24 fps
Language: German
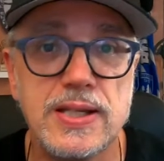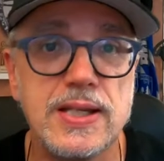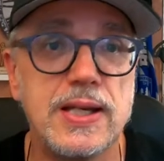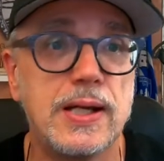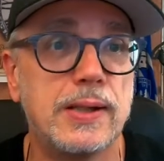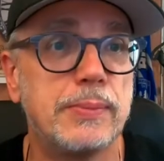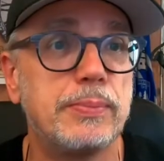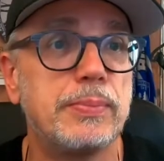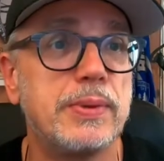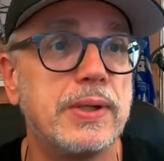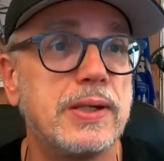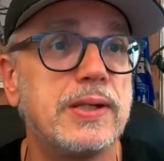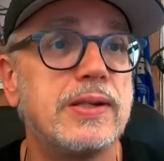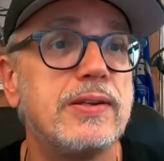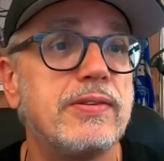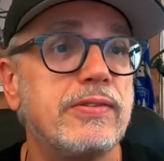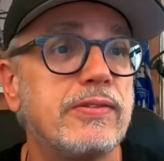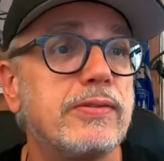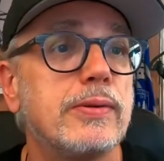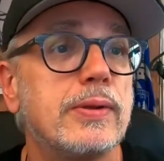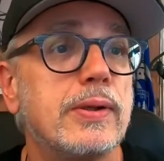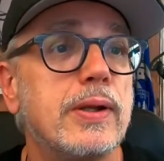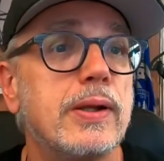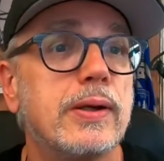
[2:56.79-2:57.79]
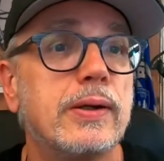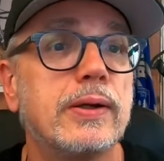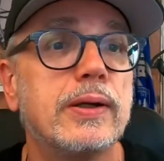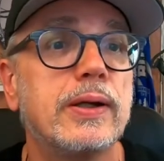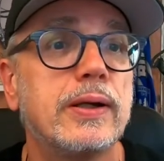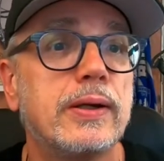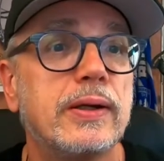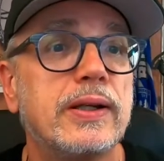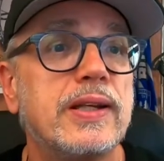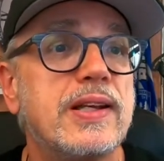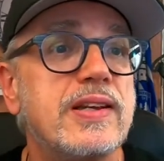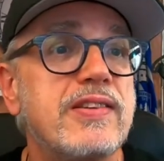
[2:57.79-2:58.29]
hier, mit
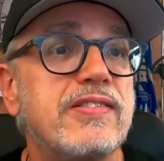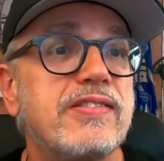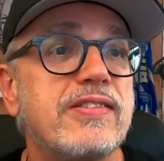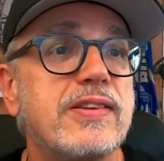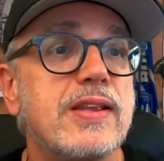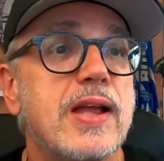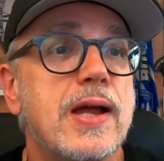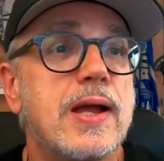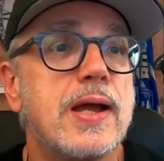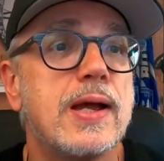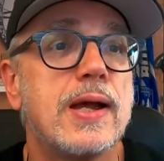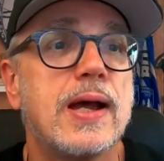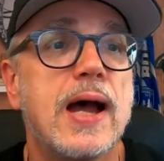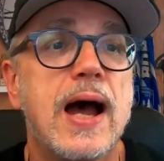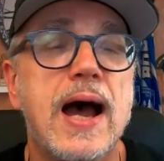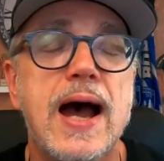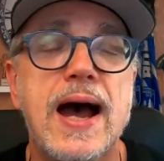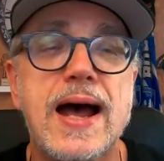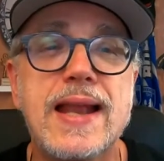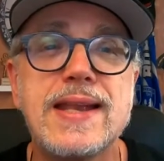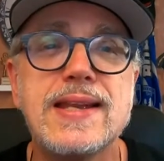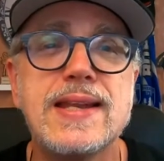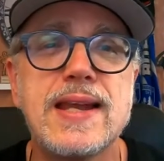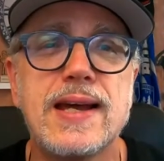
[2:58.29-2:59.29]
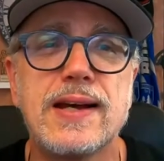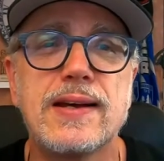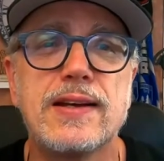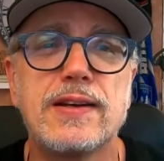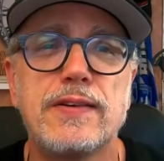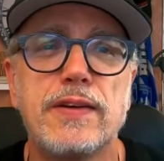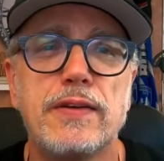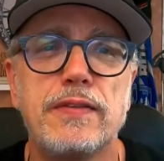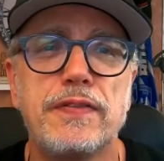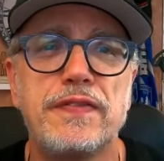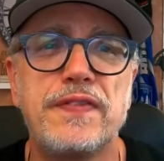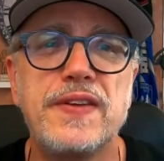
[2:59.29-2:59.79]
diesen äh, Kissen an
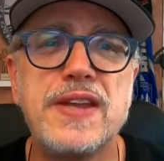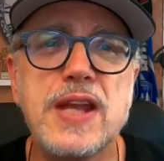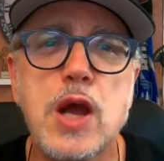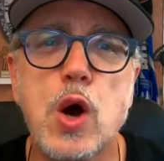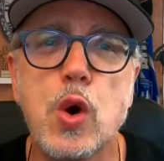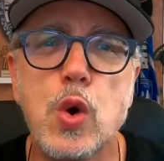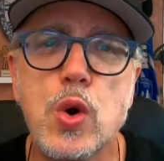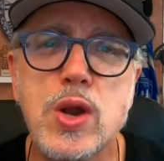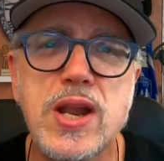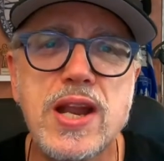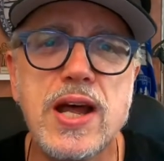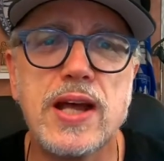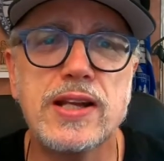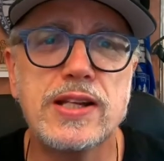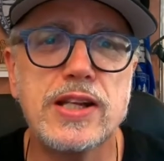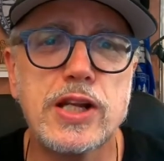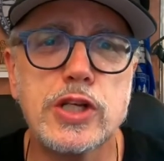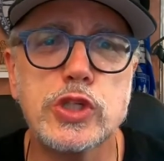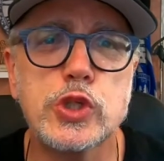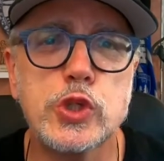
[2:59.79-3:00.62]
der 400er